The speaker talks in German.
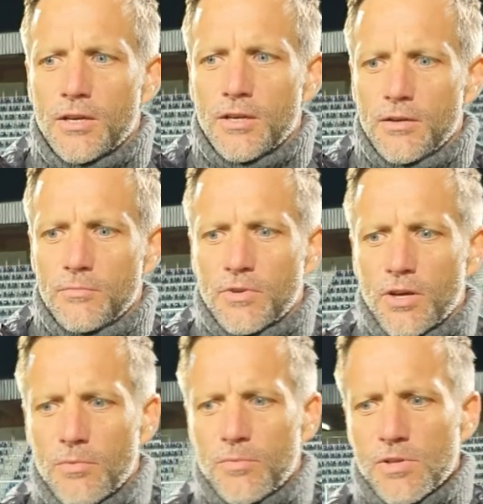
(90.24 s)
Ähm, da
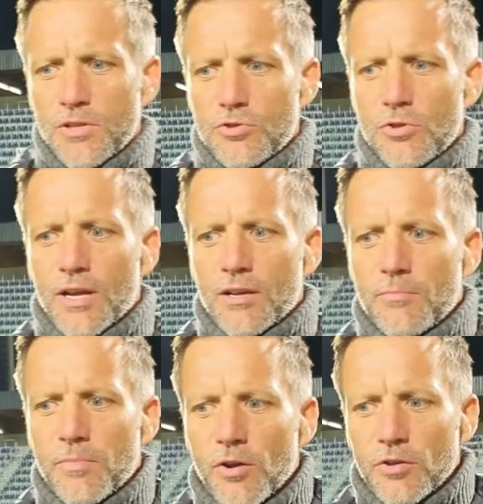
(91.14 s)
haben wir ein bisschen zu lang
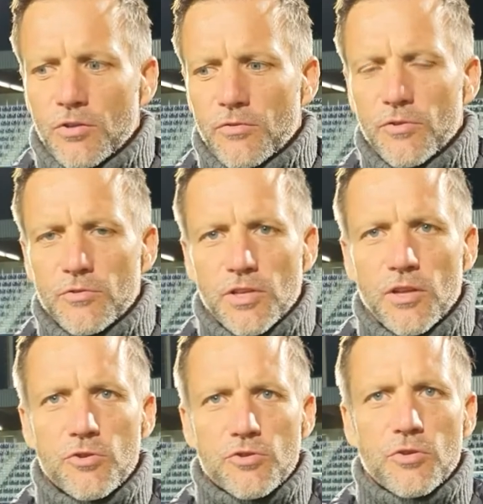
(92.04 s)
gebraucht, auch für unsere
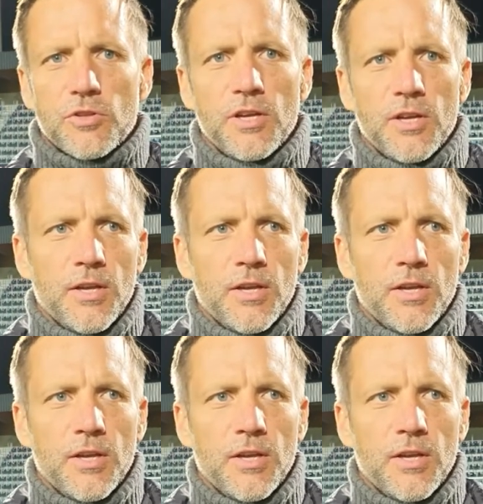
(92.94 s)
Lösungen.